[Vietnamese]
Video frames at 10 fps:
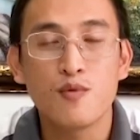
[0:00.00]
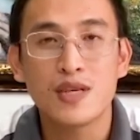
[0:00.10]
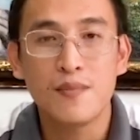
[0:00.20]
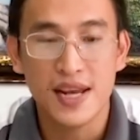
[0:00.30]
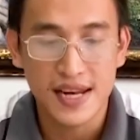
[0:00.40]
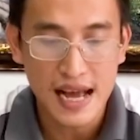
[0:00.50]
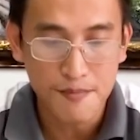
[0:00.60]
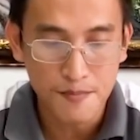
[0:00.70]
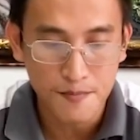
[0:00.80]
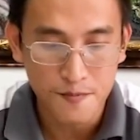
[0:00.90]

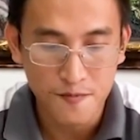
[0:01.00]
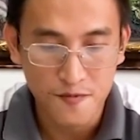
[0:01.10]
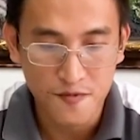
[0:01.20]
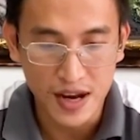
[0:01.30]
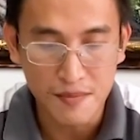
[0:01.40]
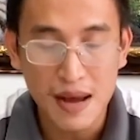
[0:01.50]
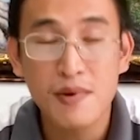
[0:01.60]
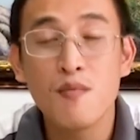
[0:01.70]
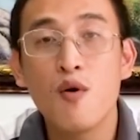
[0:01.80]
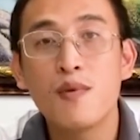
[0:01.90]

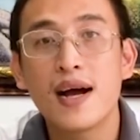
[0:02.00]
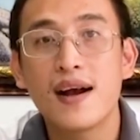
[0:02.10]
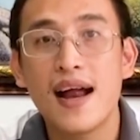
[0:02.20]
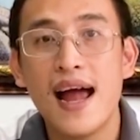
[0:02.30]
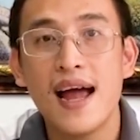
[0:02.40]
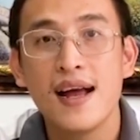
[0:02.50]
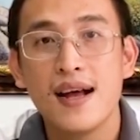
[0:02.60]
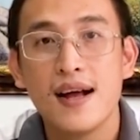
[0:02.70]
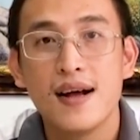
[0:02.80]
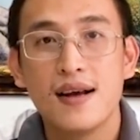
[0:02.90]
105,34 carat
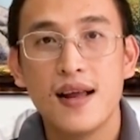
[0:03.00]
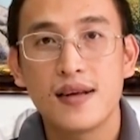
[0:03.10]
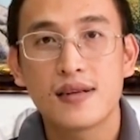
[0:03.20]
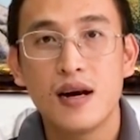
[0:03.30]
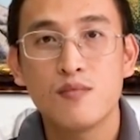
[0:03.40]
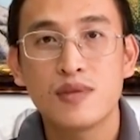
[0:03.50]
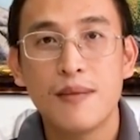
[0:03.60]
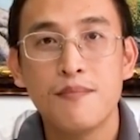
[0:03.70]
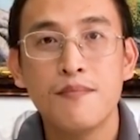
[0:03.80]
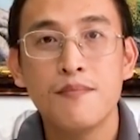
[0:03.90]
là
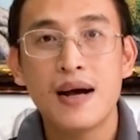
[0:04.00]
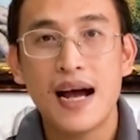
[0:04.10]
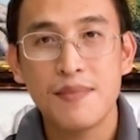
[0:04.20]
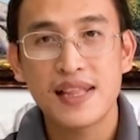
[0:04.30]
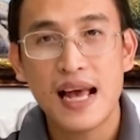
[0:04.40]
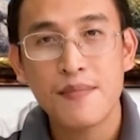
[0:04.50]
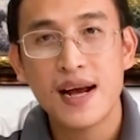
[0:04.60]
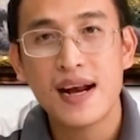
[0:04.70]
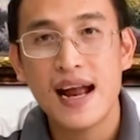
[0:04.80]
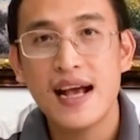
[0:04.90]
0.28
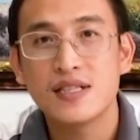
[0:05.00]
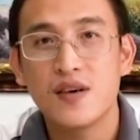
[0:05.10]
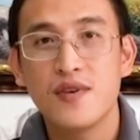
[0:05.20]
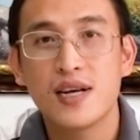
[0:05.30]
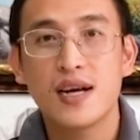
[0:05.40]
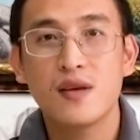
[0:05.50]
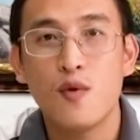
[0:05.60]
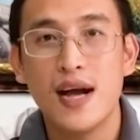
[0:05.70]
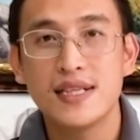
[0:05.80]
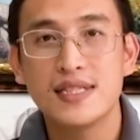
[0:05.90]
carat so với kết quả
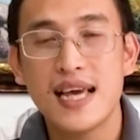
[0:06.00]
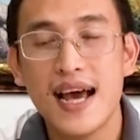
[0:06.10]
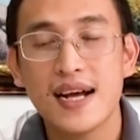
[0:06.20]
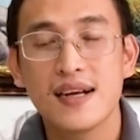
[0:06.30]
chính xác.